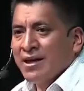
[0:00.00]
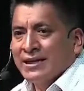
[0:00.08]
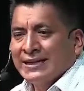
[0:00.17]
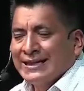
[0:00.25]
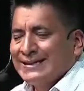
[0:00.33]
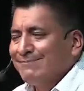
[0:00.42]

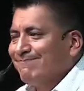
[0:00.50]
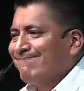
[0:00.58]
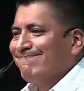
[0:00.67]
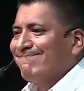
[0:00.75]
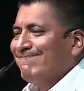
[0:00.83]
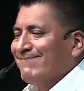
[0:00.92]
eh,
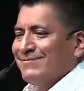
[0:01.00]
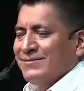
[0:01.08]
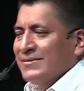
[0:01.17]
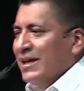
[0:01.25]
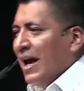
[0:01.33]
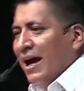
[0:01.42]

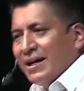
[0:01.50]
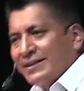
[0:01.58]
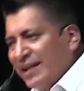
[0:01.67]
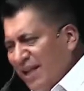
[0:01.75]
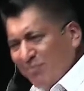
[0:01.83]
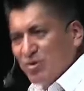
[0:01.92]

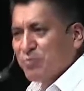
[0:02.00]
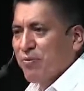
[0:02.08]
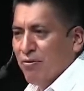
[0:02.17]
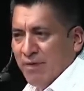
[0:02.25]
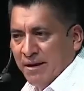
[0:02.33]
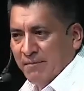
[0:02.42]
tenemos
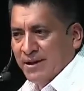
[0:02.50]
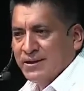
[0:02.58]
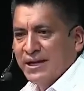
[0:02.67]
problemas